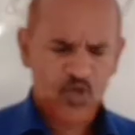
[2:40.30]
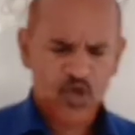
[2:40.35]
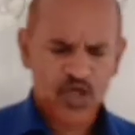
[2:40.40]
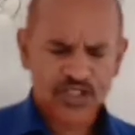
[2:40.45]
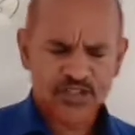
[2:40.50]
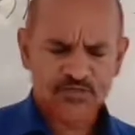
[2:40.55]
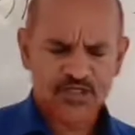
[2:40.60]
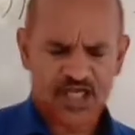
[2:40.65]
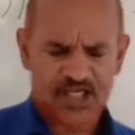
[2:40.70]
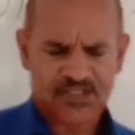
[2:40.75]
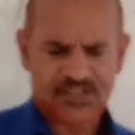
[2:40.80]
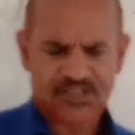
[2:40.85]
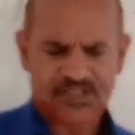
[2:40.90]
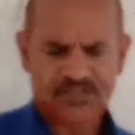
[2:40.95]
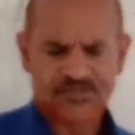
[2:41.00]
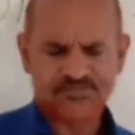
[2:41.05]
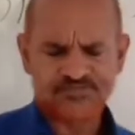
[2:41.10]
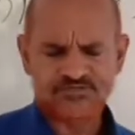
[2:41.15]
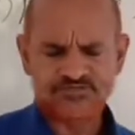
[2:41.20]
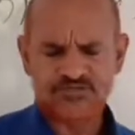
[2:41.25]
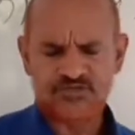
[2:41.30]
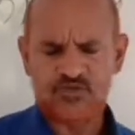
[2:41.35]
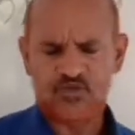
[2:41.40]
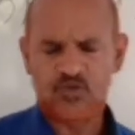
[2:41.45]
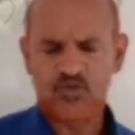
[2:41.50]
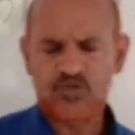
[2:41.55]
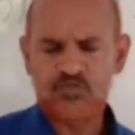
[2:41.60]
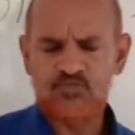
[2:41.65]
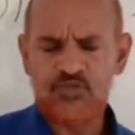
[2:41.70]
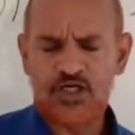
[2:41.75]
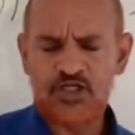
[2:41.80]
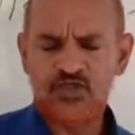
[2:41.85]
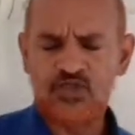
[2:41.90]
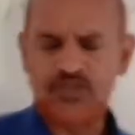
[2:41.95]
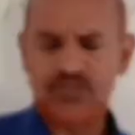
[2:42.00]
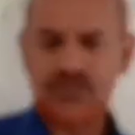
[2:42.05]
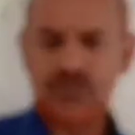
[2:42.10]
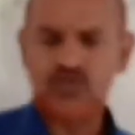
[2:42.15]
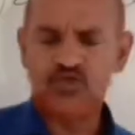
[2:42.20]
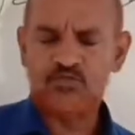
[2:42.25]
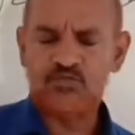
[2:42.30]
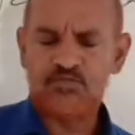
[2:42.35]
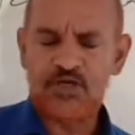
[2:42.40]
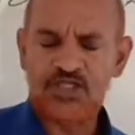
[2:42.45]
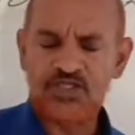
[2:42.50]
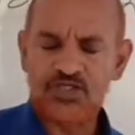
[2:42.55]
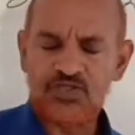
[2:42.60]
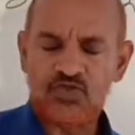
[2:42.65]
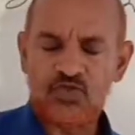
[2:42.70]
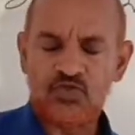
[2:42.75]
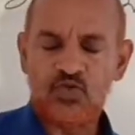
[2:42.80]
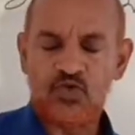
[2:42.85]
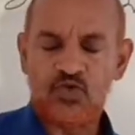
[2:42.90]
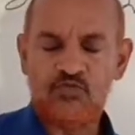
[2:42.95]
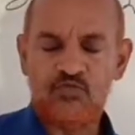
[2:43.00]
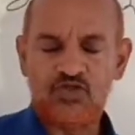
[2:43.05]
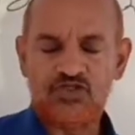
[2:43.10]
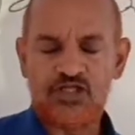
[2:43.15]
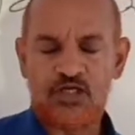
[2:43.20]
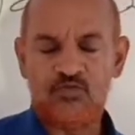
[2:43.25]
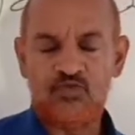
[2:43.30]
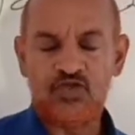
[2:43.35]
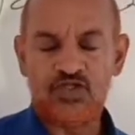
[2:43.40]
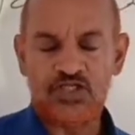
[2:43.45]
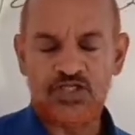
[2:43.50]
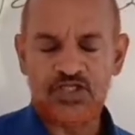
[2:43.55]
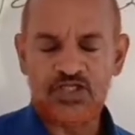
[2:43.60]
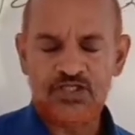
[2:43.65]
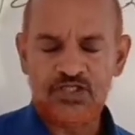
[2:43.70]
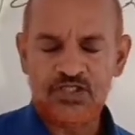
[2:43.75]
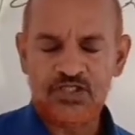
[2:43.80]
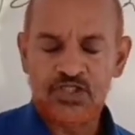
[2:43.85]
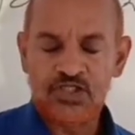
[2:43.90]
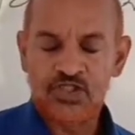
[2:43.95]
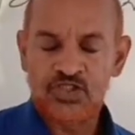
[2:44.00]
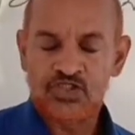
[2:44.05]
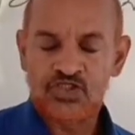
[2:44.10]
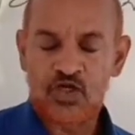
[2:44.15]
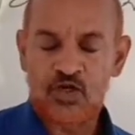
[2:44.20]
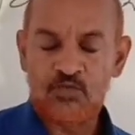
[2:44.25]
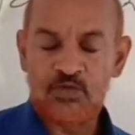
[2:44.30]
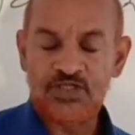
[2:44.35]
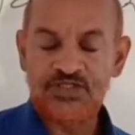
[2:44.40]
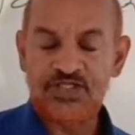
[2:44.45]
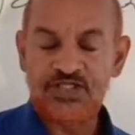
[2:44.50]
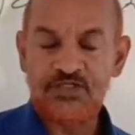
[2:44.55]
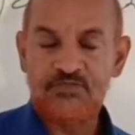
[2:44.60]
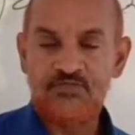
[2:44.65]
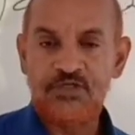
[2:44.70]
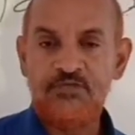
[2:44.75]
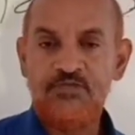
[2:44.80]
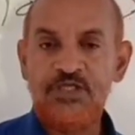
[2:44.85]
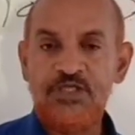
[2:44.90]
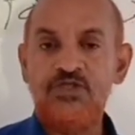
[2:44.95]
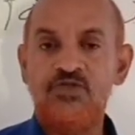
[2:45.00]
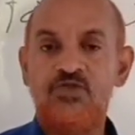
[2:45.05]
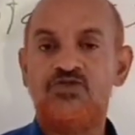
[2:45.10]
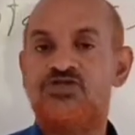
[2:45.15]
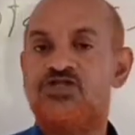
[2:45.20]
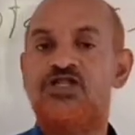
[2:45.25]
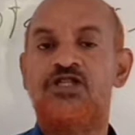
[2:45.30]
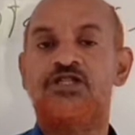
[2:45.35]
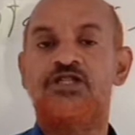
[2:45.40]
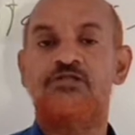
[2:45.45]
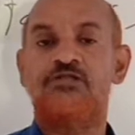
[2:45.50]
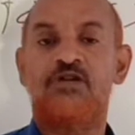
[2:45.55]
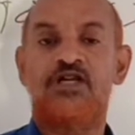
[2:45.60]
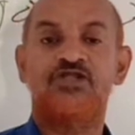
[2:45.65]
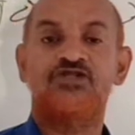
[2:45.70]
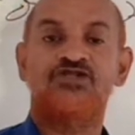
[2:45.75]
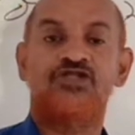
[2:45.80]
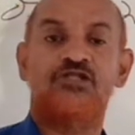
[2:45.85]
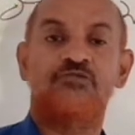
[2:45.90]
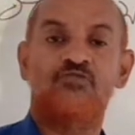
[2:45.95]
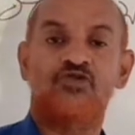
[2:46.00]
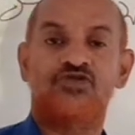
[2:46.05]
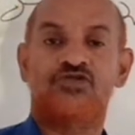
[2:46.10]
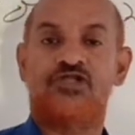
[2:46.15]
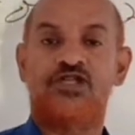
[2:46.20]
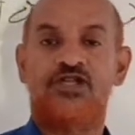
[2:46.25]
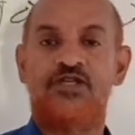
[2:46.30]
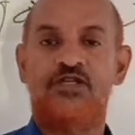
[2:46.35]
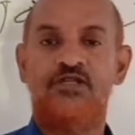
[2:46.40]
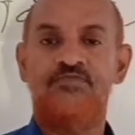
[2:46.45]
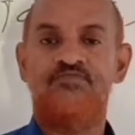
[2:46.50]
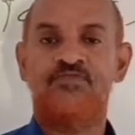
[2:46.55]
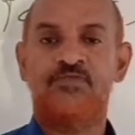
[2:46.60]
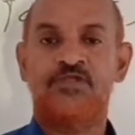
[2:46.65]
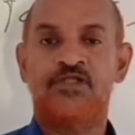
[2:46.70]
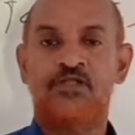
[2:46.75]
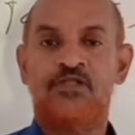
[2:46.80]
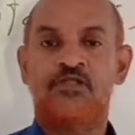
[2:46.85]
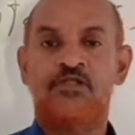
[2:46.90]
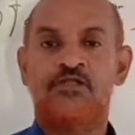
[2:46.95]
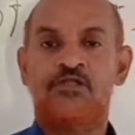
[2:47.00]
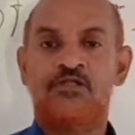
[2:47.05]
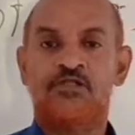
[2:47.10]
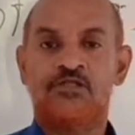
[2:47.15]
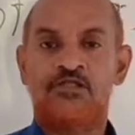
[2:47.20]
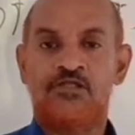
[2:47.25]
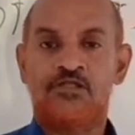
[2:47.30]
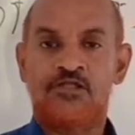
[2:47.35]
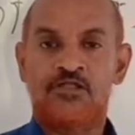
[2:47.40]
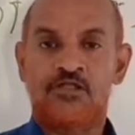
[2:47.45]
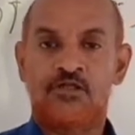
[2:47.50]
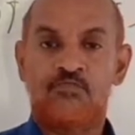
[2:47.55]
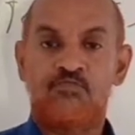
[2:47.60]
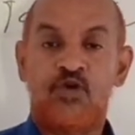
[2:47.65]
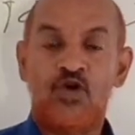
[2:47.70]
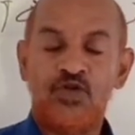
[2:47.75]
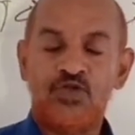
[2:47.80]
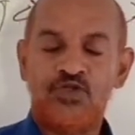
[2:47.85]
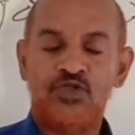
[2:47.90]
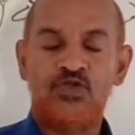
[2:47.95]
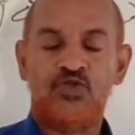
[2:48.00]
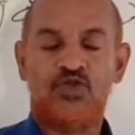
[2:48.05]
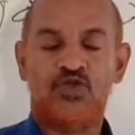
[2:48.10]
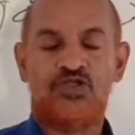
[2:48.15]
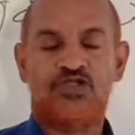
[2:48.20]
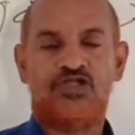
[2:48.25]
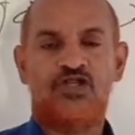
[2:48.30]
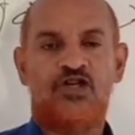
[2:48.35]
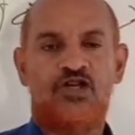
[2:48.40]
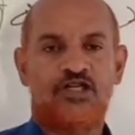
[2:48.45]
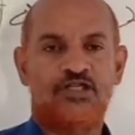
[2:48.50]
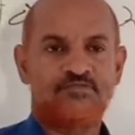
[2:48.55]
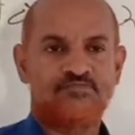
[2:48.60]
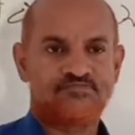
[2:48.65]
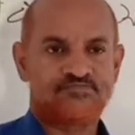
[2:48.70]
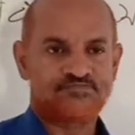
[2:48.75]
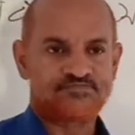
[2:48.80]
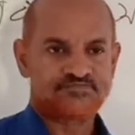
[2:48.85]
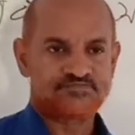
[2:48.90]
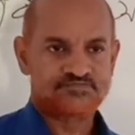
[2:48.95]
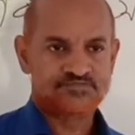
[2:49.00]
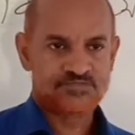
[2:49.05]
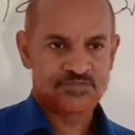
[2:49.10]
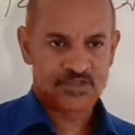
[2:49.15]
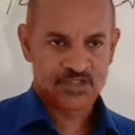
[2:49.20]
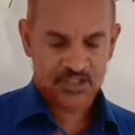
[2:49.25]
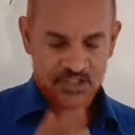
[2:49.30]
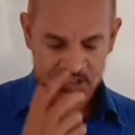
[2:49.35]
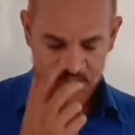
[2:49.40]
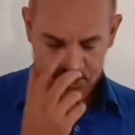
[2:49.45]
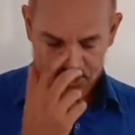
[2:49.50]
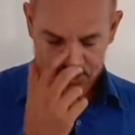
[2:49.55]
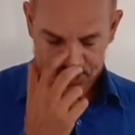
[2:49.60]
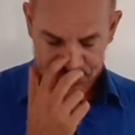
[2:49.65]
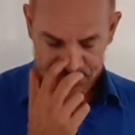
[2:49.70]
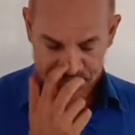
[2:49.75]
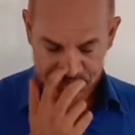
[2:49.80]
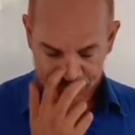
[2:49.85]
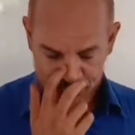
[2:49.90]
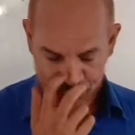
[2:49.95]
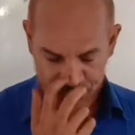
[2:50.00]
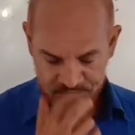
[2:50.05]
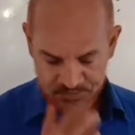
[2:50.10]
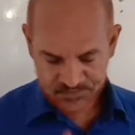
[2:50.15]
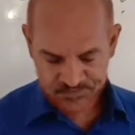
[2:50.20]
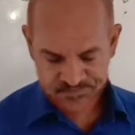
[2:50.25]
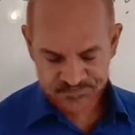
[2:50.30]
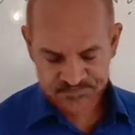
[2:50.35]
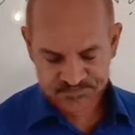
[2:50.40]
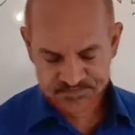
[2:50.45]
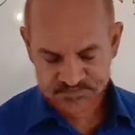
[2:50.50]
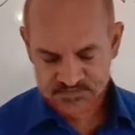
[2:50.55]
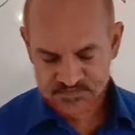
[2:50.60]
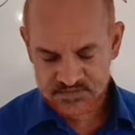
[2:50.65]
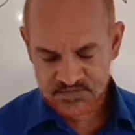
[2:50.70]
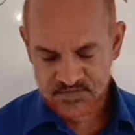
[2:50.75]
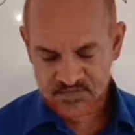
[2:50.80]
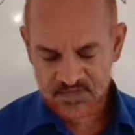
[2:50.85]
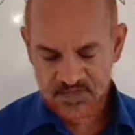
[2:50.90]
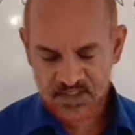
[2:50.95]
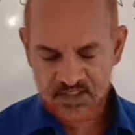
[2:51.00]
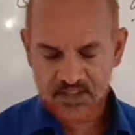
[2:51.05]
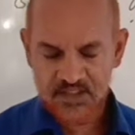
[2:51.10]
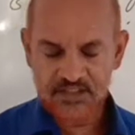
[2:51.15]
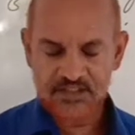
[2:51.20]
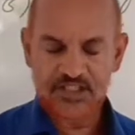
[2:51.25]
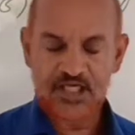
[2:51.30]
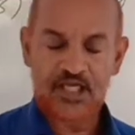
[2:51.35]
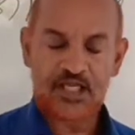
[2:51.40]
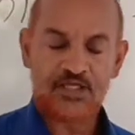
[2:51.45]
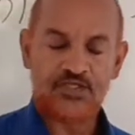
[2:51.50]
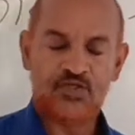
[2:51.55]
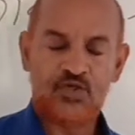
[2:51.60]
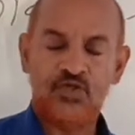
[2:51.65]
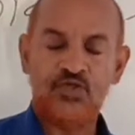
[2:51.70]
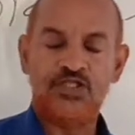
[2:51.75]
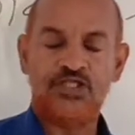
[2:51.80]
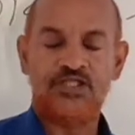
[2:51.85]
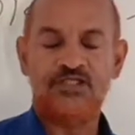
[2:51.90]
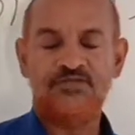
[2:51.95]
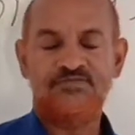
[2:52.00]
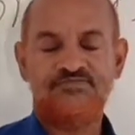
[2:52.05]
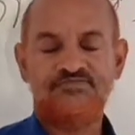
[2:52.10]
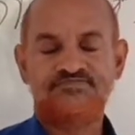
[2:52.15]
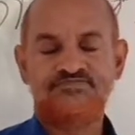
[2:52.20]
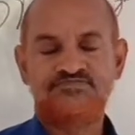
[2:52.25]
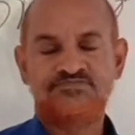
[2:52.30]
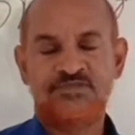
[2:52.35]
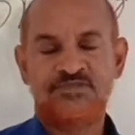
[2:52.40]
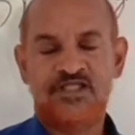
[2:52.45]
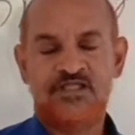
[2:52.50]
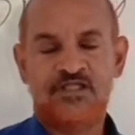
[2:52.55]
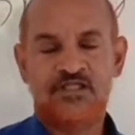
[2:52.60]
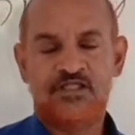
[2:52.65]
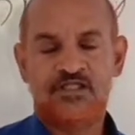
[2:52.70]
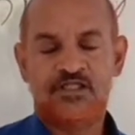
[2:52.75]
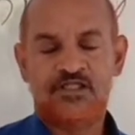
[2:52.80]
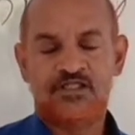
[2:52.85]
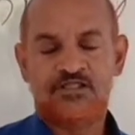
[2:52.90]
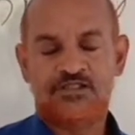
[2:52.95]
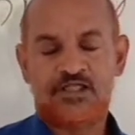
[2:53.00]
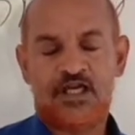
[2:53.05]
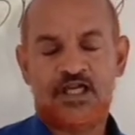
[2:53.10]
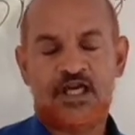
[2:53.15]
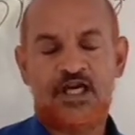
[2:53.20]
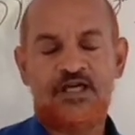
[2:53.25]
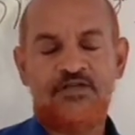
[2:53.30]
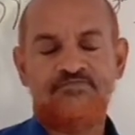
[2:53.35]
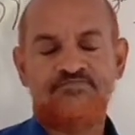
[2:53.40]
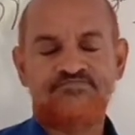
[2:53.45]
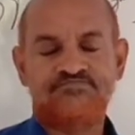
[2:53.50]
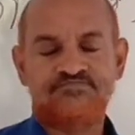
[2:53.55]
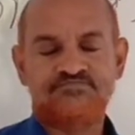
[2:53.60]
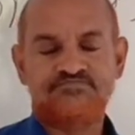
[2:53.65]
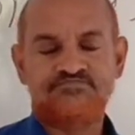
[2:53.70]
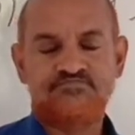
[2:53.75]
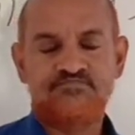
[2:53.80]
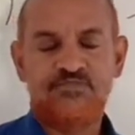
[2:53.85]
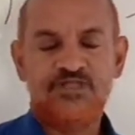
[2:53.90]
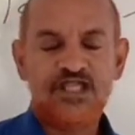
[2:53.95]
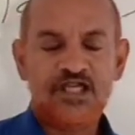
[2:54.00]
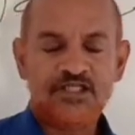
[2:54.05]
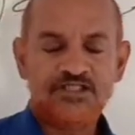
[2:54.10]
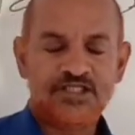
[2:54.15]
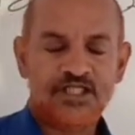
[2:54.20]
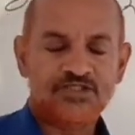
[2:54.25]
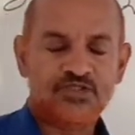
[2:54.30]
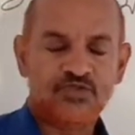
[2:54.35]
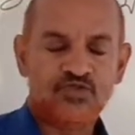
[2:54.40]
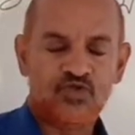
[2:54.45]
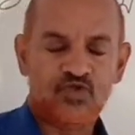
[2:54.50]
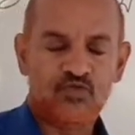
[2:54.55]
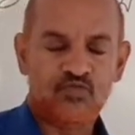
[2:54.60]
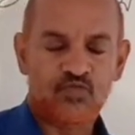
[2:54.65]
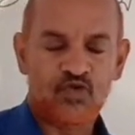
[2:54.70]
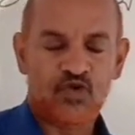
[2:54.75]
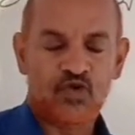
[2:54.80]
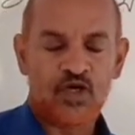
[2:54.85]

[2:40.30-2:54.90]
অর্থাৎ উৎপাদনে উৎপাদিত দ্রব্য সামগ্রী সমাজের বিভিন্ন শ্রেণীর মানুষের মধ্যে বন্টন করতে হয় যেমন যারা ধনী তারা বিলাসজাত দ্রব্য